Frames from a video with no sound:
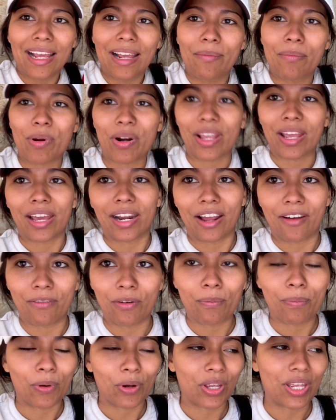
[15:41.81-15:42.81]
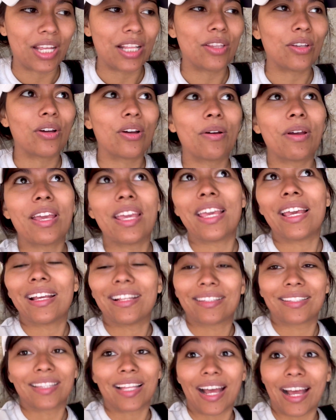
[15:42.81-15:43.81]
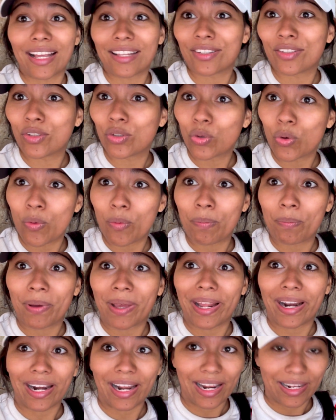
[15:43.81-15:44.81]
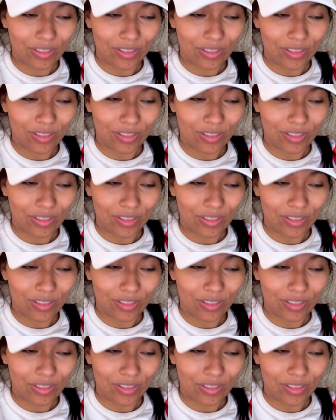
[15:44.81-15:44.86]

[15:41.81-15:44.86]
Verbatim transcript: porque grabé un poquito y está súper,